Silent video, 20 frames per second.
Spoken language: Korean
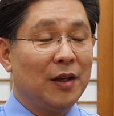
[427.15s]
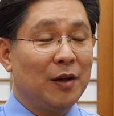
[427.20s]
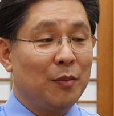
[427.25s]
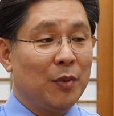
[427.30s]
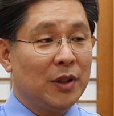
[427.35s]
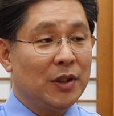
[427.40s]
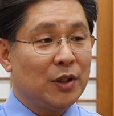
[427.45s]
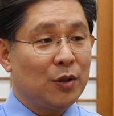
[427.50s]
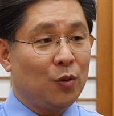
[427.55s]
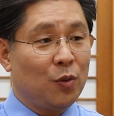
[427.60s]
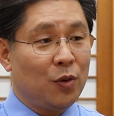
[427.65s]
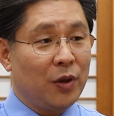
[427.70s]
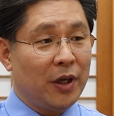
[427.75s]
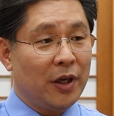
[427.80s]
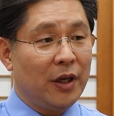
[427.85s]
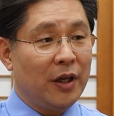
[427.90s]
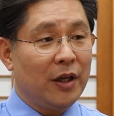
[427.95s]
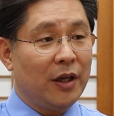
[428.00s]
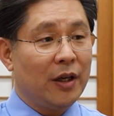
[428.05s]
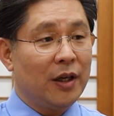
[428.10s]
아마 이제
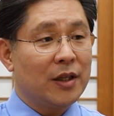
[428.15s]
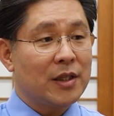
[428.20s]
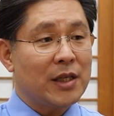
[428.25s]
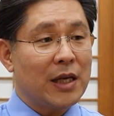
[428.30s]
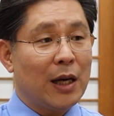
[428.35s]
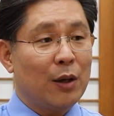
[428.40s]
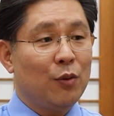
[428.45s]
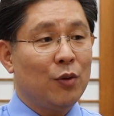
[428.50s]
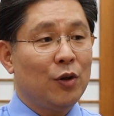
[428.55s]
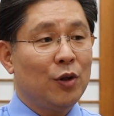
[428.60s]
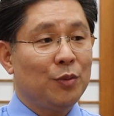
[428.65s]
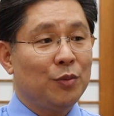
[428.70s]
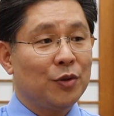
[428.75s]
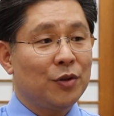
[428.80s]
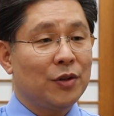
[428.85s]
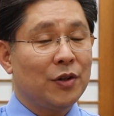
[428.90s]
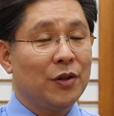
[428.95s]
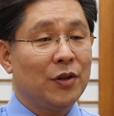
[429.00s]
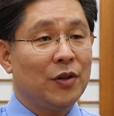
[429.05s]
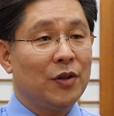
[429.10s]
올해
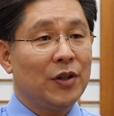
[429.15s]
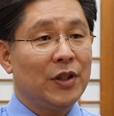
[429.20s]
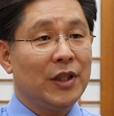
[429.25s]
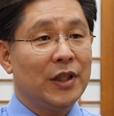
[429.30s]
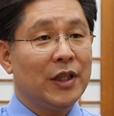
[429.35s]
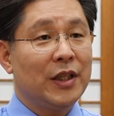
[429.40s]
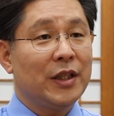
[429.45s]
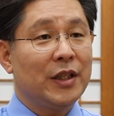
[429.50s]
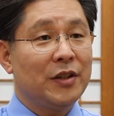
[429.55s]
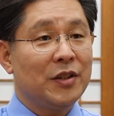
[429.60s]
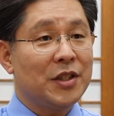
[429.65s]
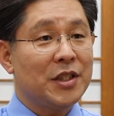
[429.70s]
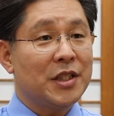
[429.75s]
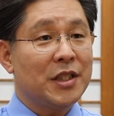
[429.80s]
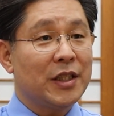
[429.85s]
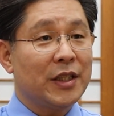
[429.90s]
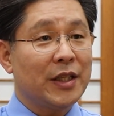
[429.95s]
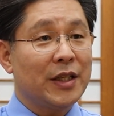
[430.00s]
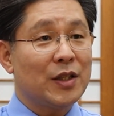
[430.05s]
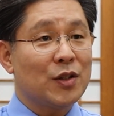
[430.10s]
4월부터 이야기를
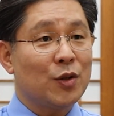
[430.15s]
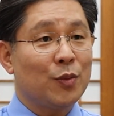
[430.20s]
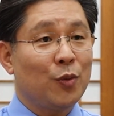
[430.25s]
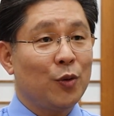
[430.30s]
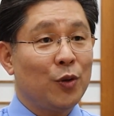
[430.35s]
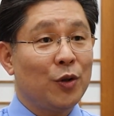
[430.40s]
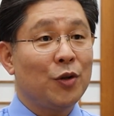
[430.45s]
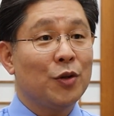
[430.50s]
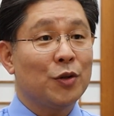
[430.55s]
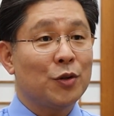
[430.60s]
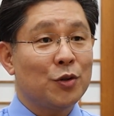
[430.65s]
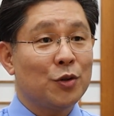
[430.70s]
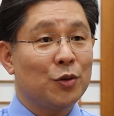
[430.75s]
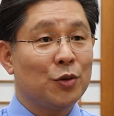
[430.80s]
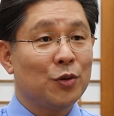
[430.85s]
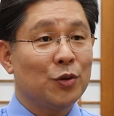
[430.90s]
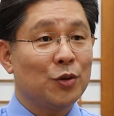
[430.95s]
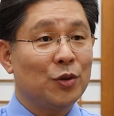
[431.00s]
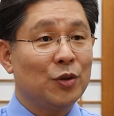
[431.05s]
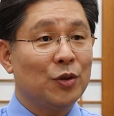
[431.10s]
시작해서
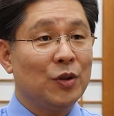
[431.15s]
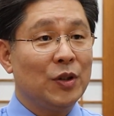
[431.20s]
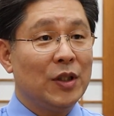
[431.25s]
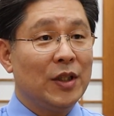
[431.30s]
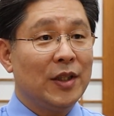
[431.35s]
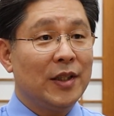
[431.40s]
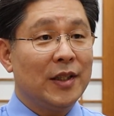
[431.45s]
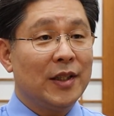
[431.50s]
본격적으로